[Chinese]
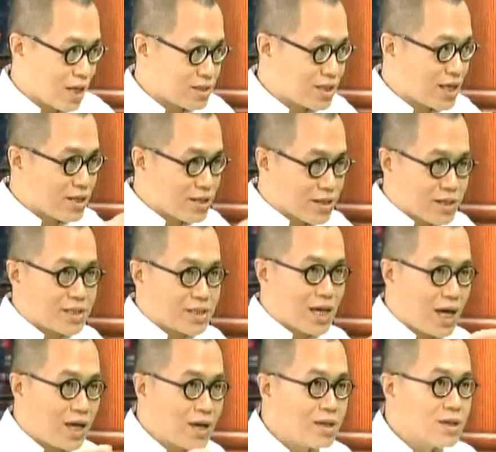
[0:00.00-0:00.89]
他在那个
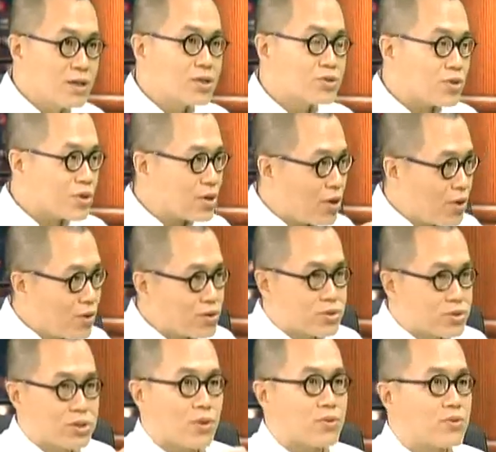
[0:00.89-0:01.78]
家最
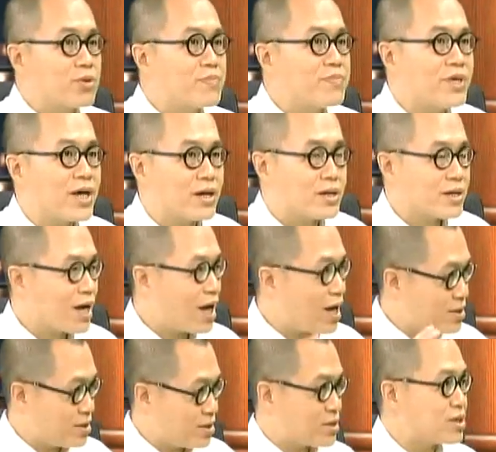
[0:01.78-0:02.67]
后走一片，
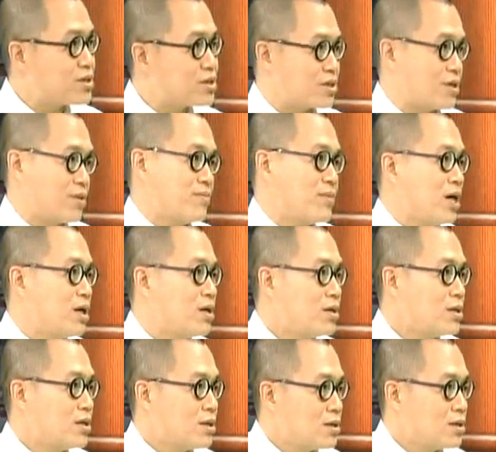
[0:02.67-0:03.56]
看的是什
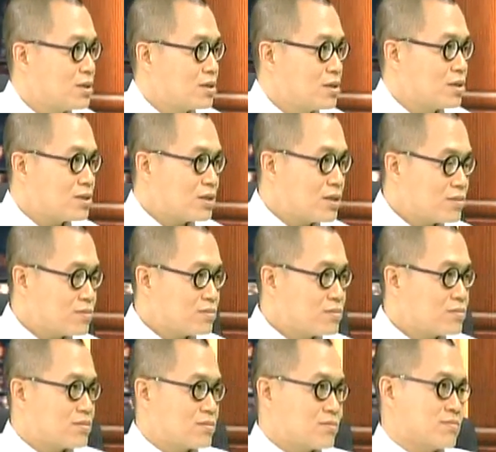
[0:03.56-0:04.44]
么？所以，他平